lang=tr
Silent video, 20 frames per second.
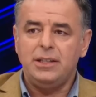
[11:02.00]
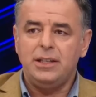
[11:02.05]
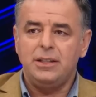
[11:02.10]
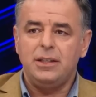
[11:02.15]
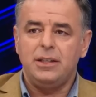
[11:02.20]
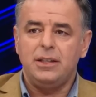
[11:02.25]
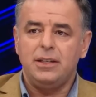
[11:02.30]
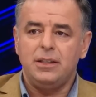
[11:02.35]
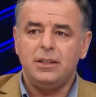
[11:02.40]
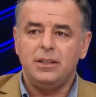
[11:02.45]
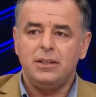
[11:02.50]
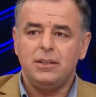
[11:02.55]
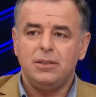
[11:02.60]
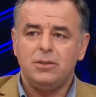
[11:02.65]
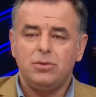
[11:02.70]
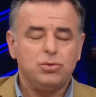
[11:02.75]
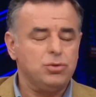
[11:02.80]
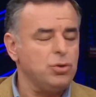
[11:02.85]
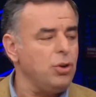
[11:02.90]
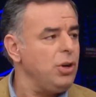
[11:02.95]
dedi
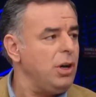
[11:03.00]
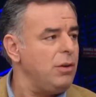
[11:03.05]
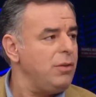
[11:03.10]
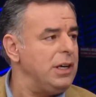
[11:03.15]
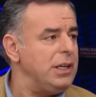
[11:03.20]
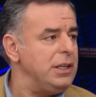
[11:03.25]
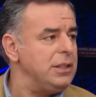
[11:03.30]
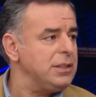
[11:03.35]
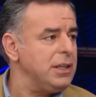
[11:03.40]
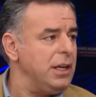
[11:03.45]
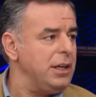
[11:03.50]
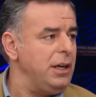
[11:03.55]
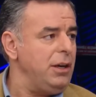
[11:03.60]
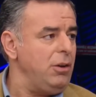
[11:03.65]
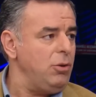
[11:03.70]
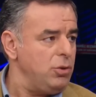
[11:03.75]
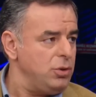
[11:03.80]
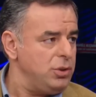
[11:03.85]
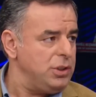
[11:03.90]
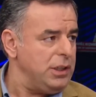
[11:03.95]
son havayı sana
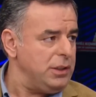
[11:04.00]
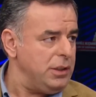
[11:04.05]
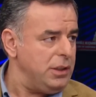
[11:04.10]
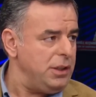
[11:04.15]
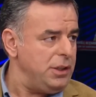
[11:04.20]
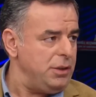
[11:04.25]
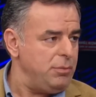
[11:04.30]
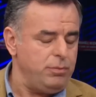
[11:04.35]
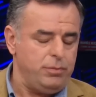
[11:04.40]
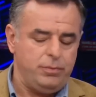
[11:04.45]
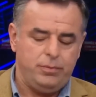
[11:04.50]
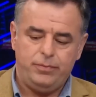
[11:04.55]
özetleyeyim.